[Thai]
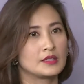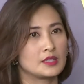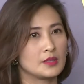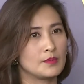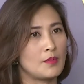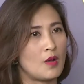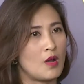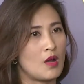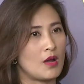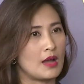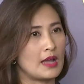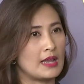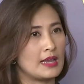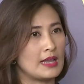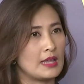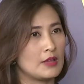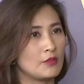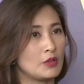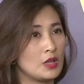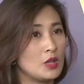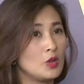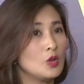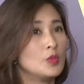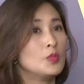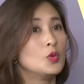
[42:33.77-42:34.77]
จะบอกอะไร
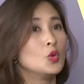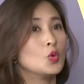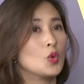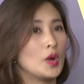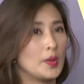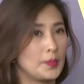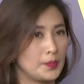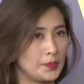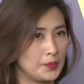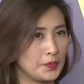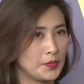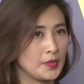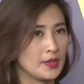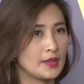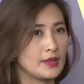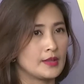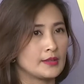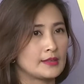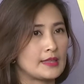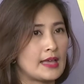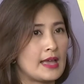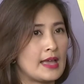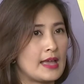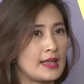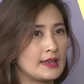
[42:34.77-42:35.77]
ไว้หลวมๆ
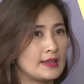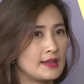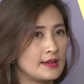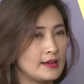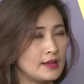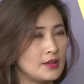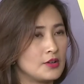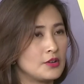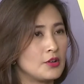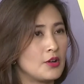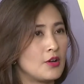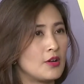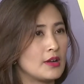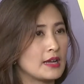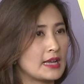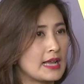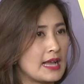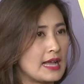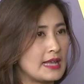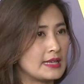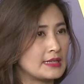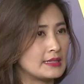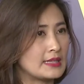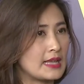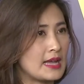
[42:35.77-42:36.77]
แต่ในเรื่องของ
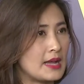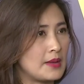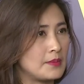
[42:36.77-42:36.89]
การ